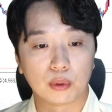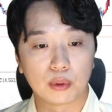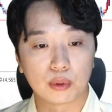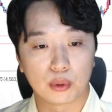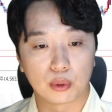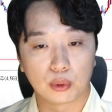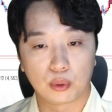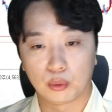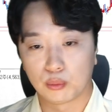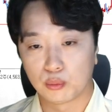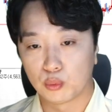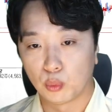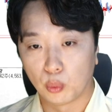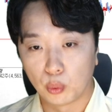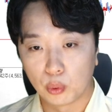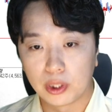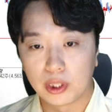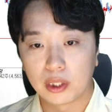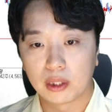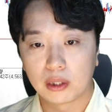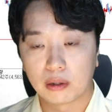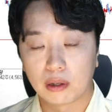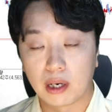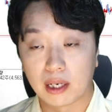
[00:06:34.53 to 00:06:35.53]
곳으로 좀
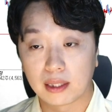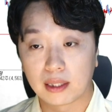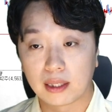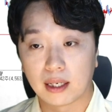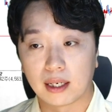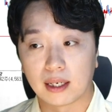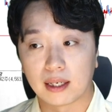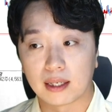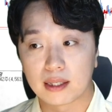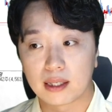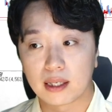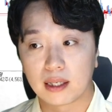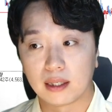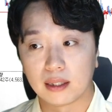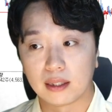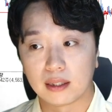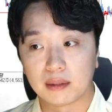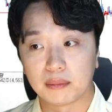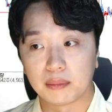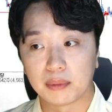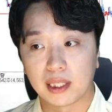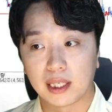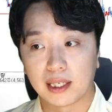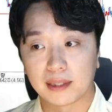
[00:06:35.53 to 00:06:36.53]
몰리는 것 같다 생각이
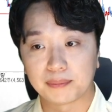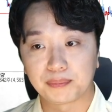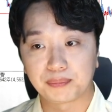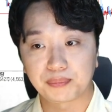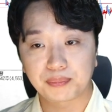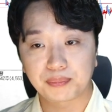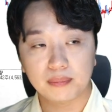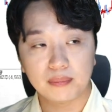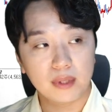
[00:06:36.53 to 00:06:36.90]
듭니다.